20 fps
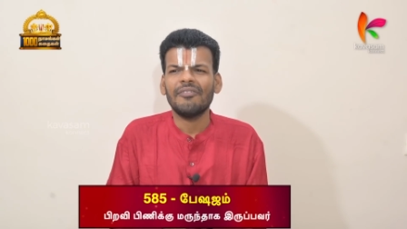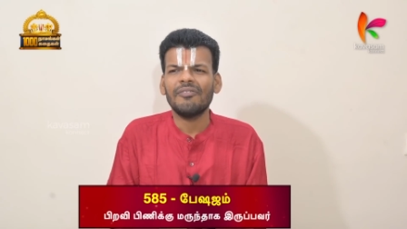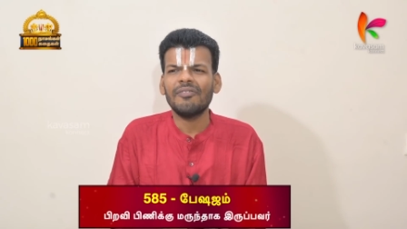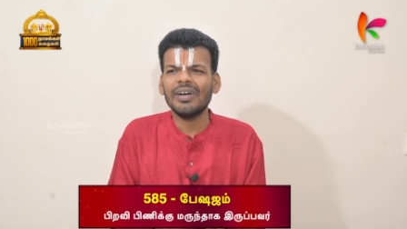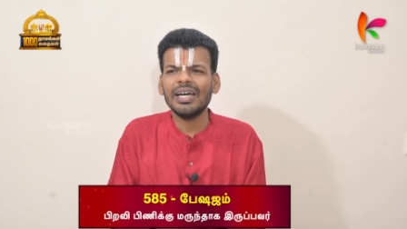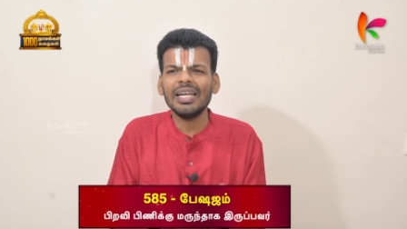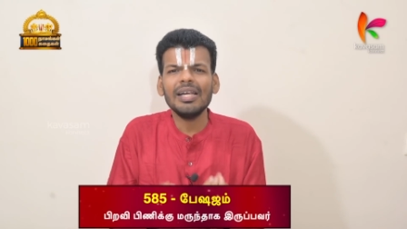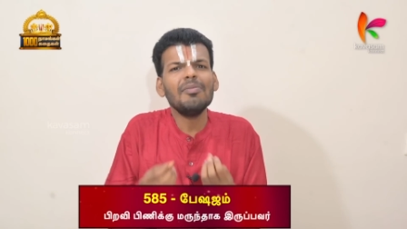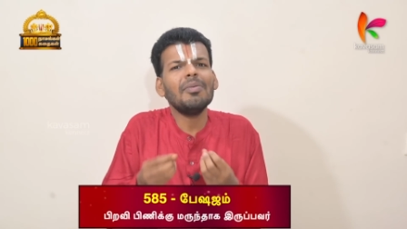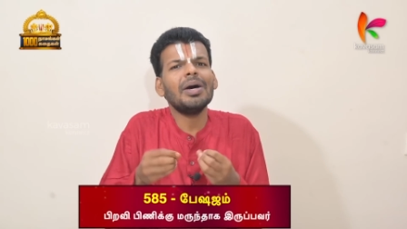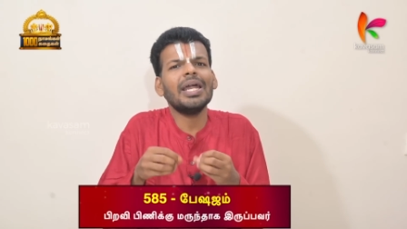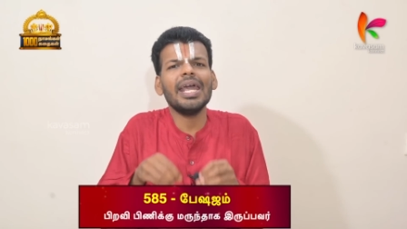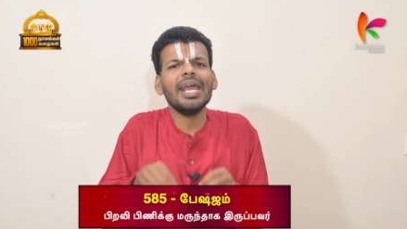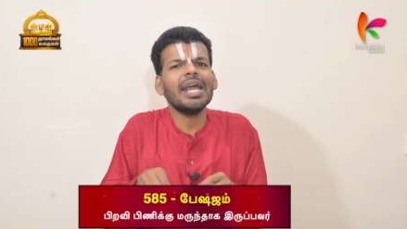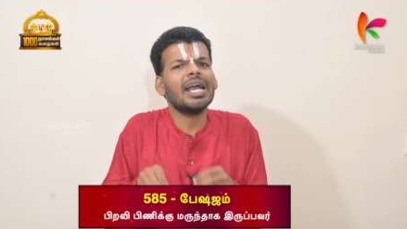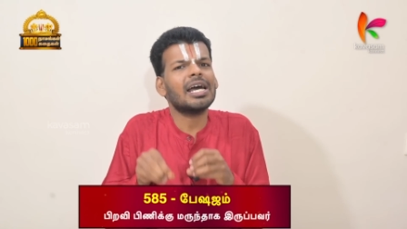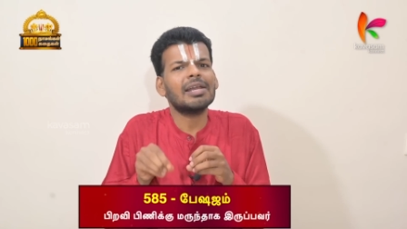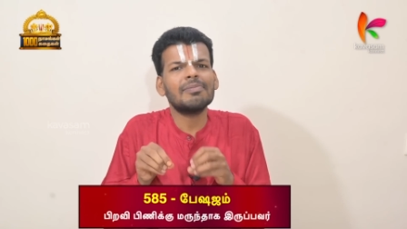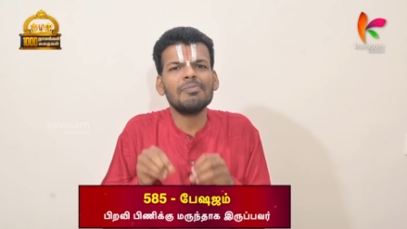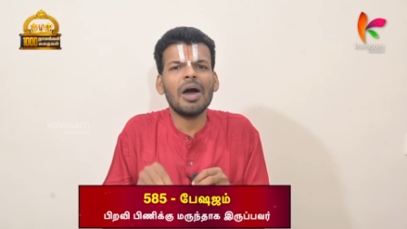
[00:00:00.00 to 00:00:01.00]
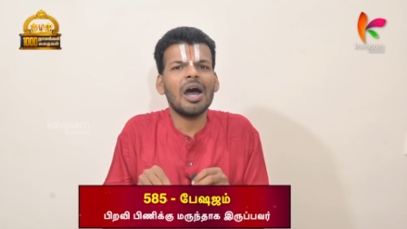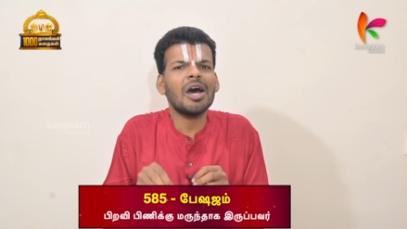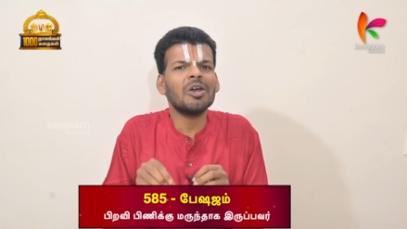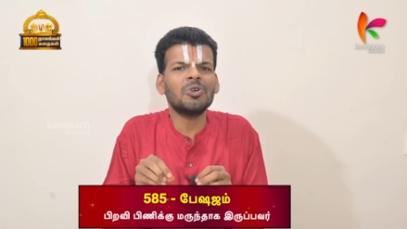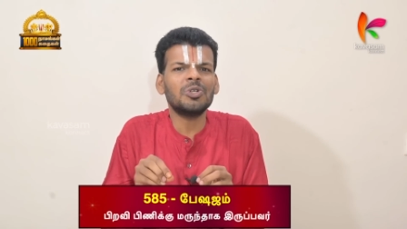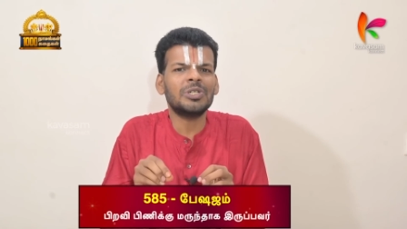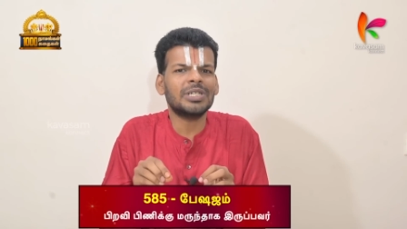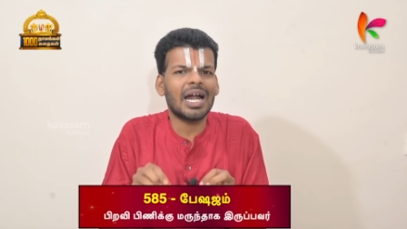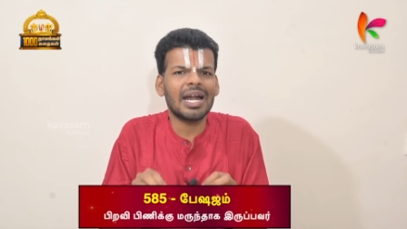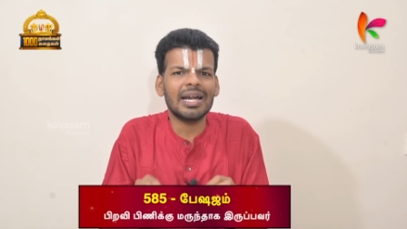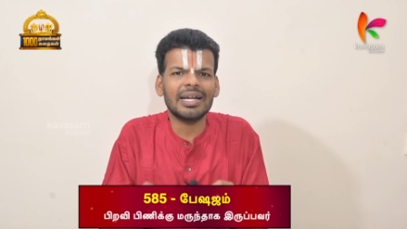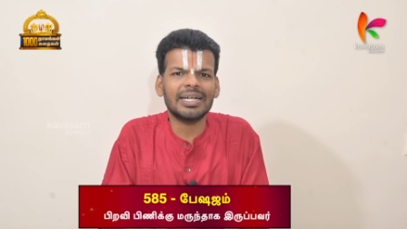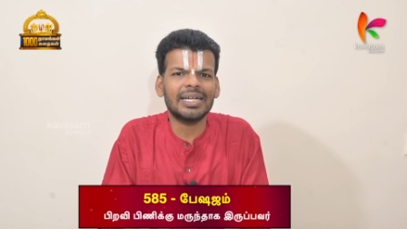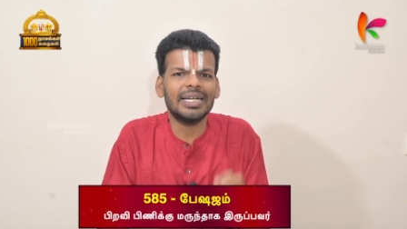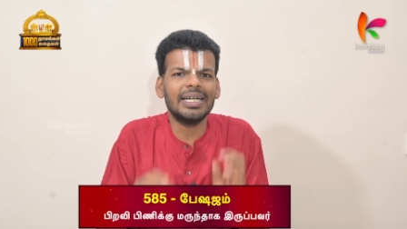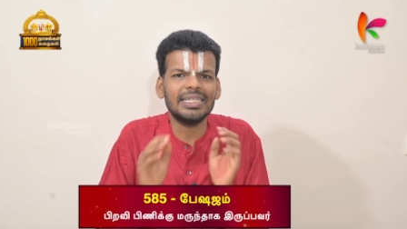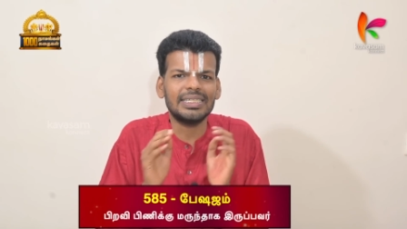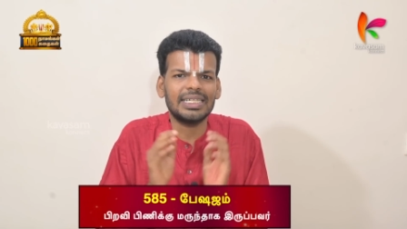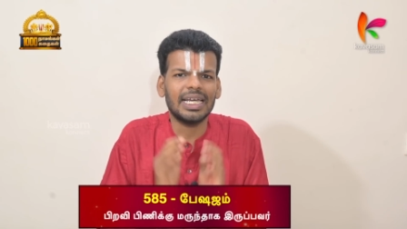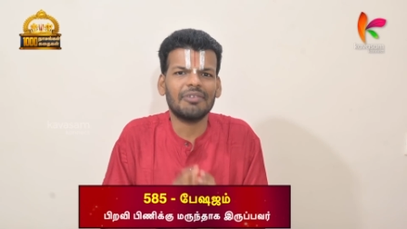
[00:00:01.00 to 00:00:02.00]
வெறுமனே
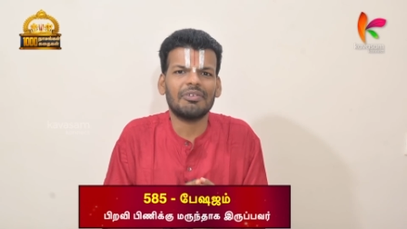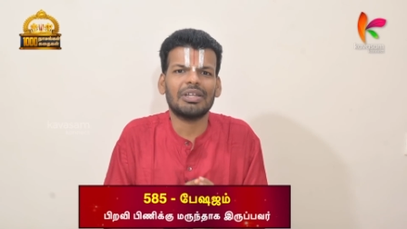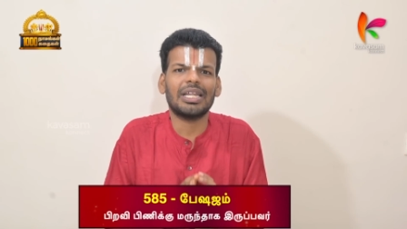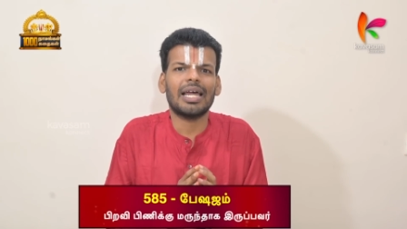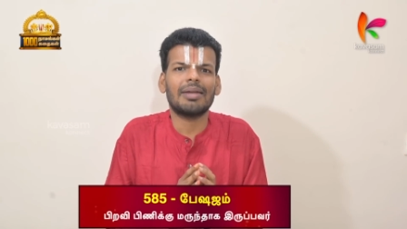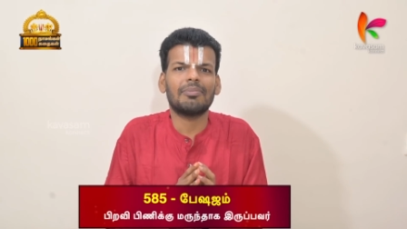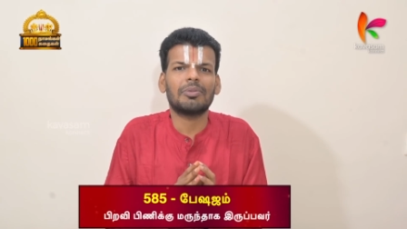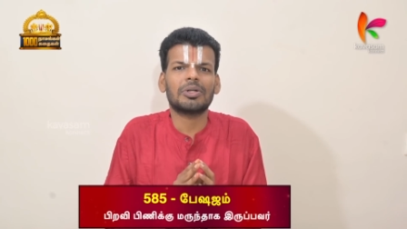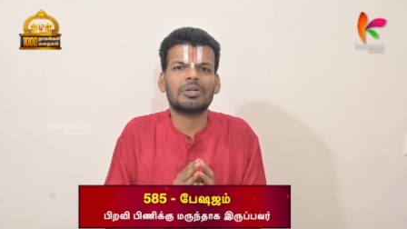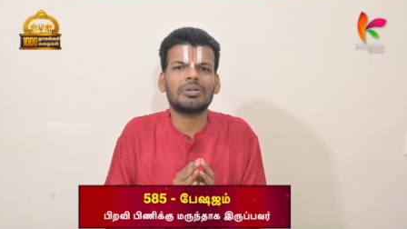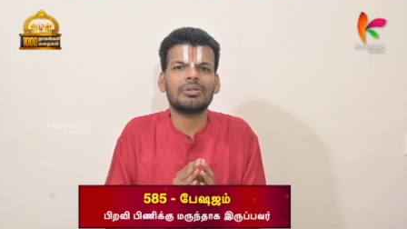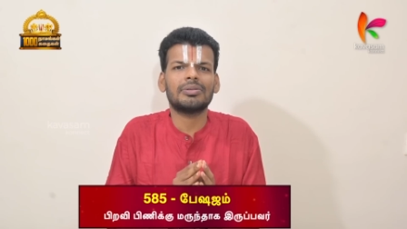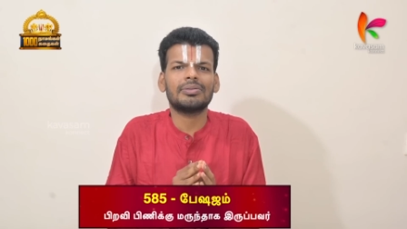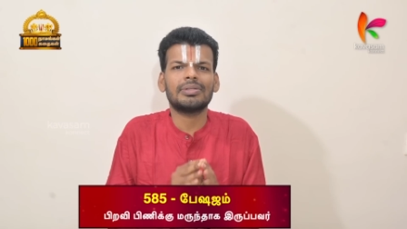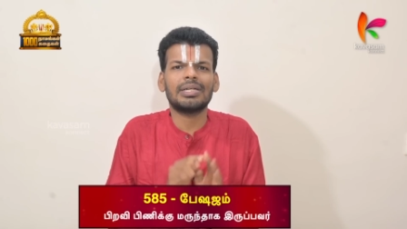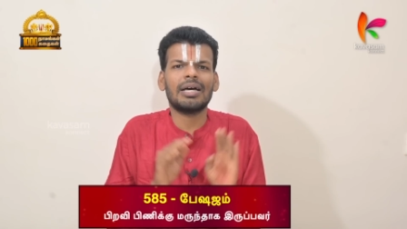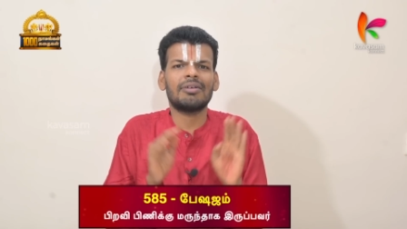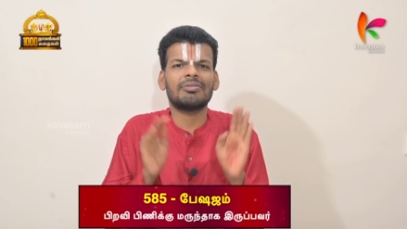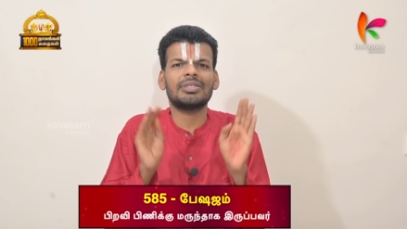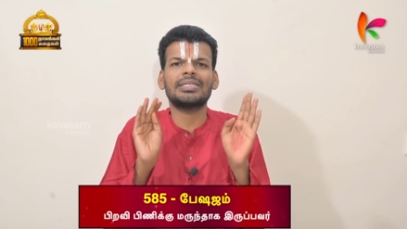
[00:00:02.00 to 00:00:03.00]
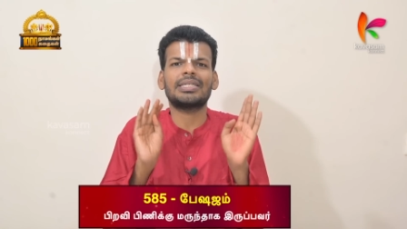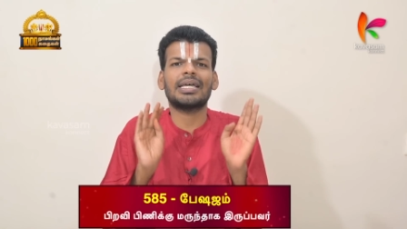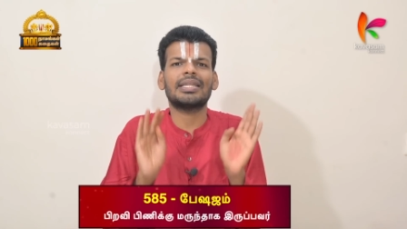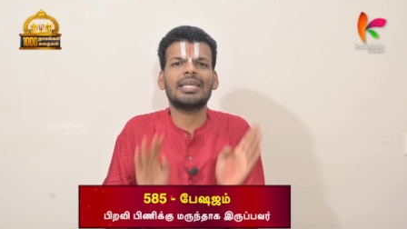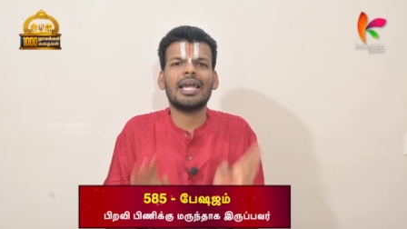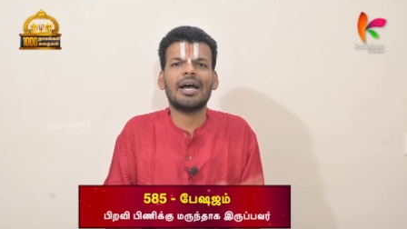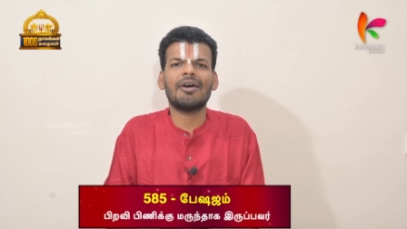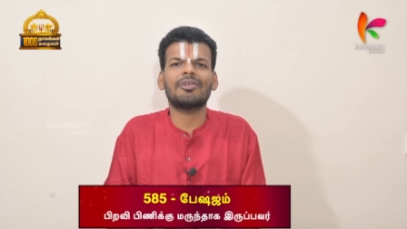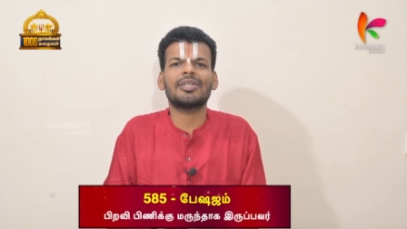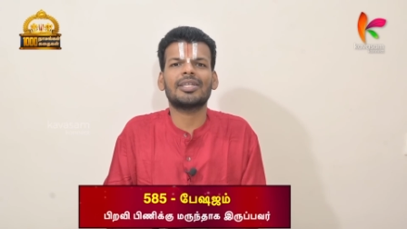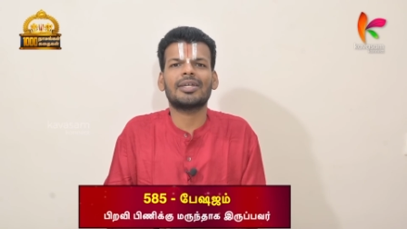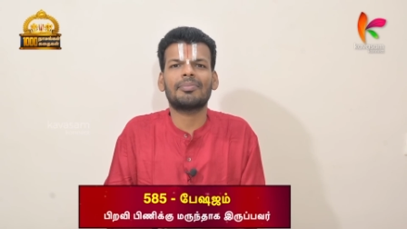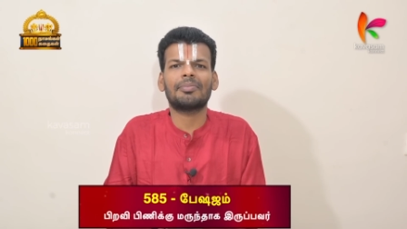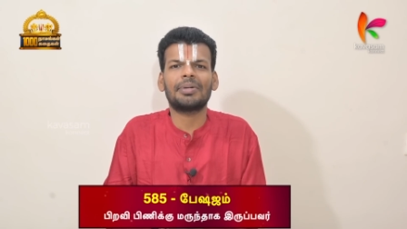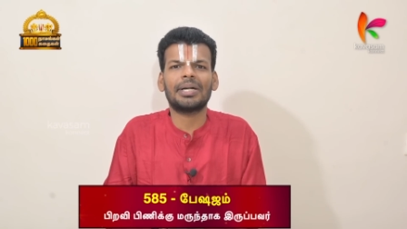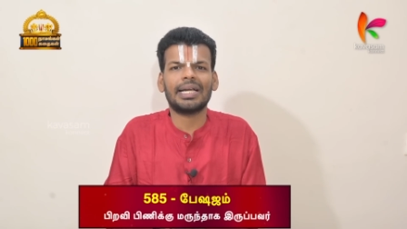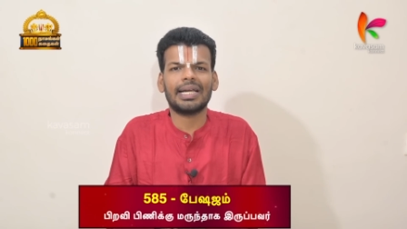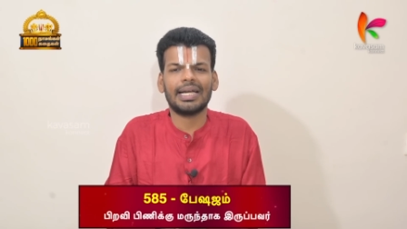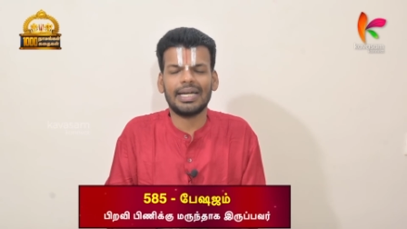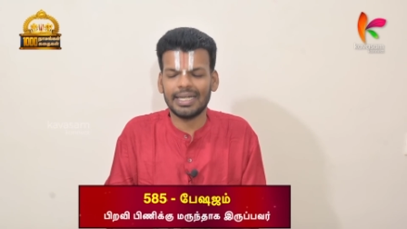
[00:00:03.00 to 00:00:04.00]
கர்மானுஷ்டானங்களை செய்வதால் மட்டும் நான் வந்து சந்தியாவந்தனம்
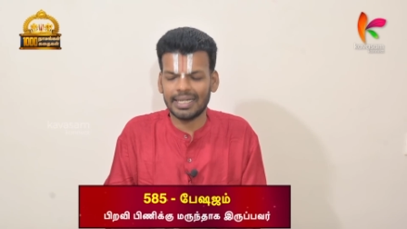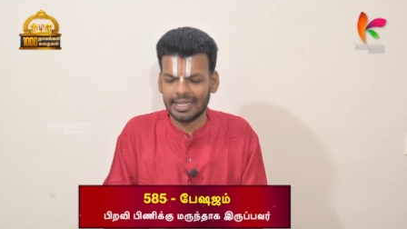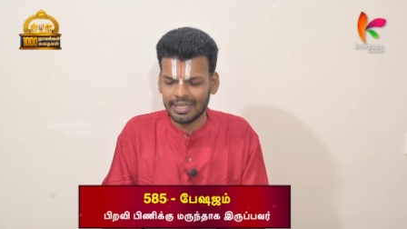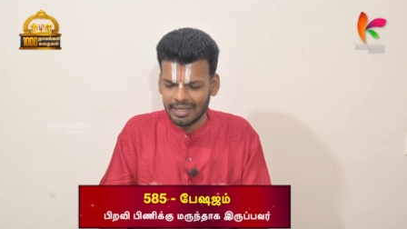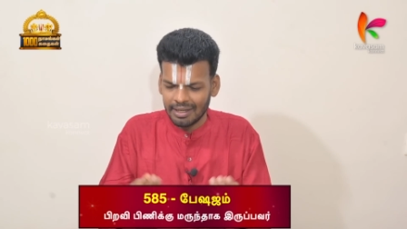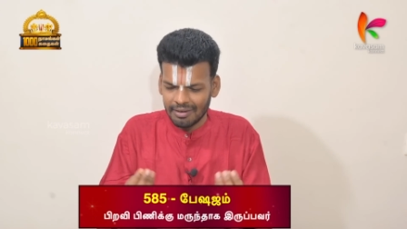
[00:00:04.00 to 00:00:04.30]
பண்ணுறேன்